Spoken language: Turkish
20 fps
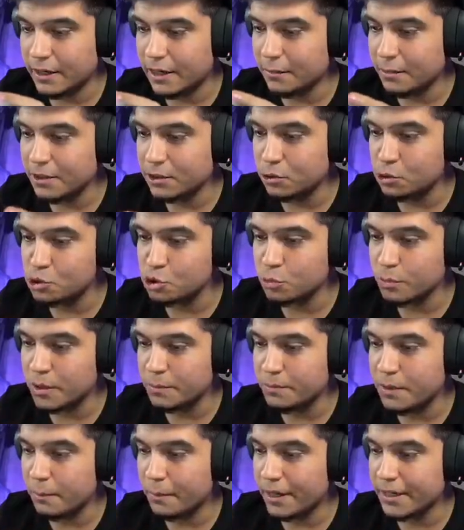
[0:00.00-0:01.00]
Arabada
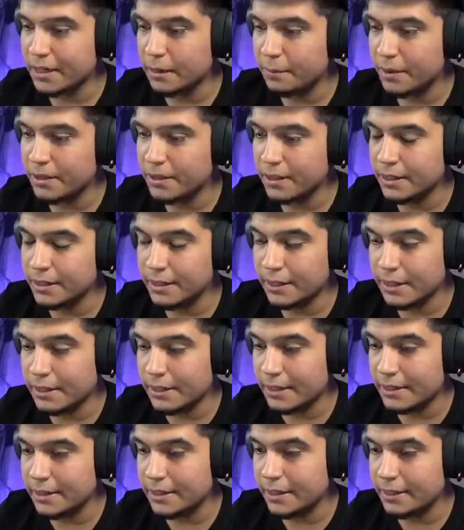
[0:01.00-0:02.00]
gözükmeyip de bug yapanlarına
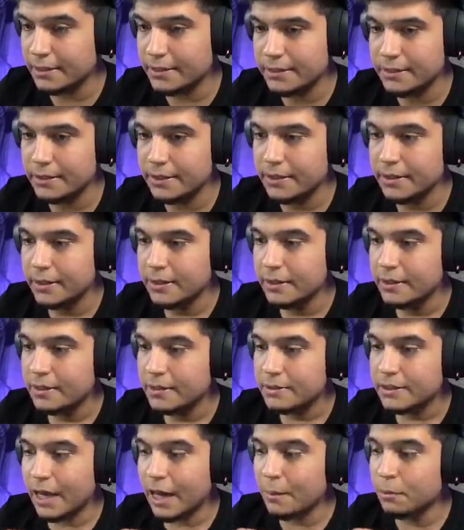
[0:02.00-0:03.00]
da denk geldik.
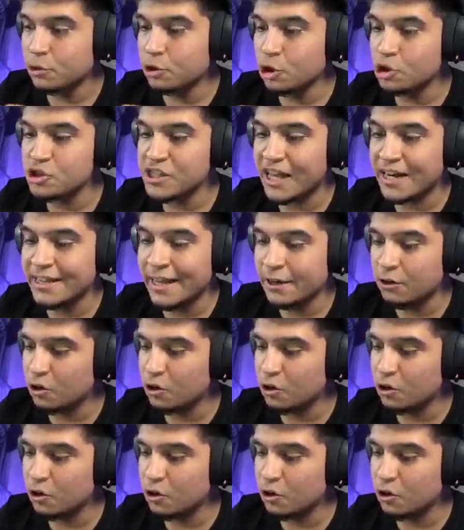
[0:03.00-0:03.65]
Daha bu gözler ne